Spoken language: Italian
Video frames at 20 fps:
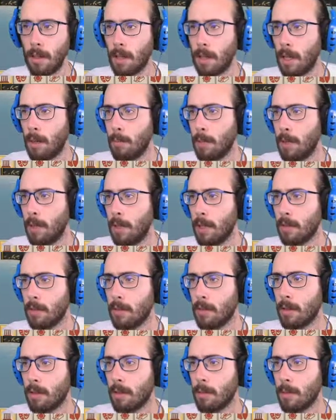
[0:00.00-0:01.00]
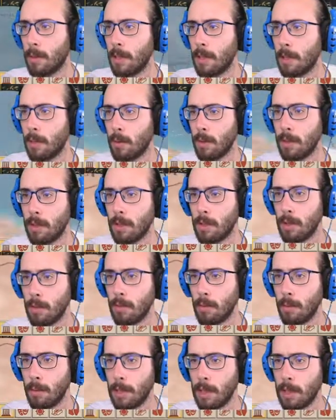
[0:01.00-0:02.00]
A pigliare i 7000. A ah, questi
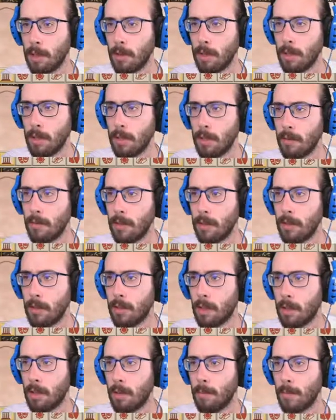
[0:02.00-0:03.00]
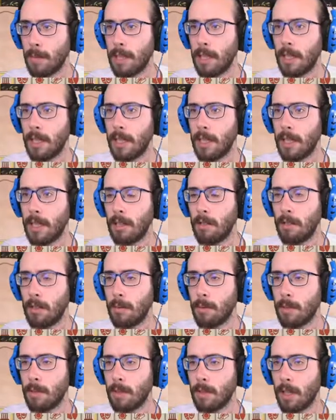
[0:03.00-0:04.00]
5000 ancora stanno viaggiando. Mannaggia la
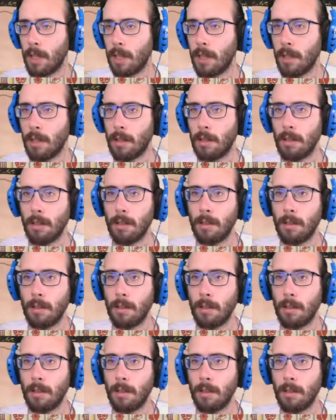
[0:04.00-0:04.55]
miseria.